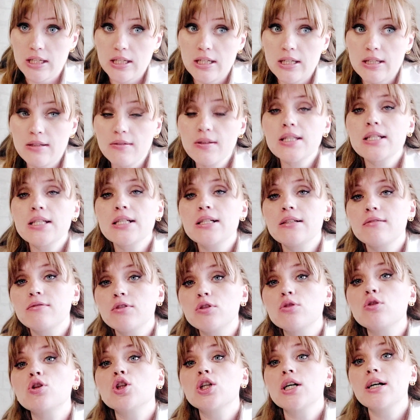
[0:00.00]
Действительно, вы
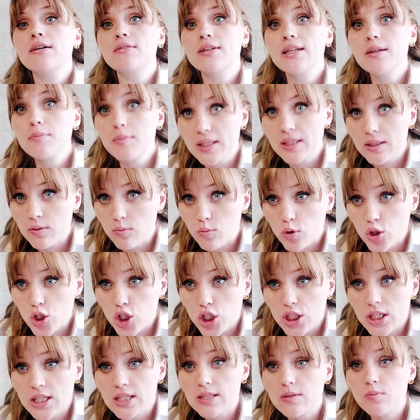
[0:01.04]
долгое время не
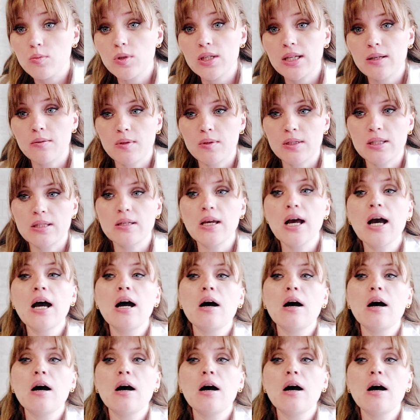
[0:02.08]
можете забеременеть.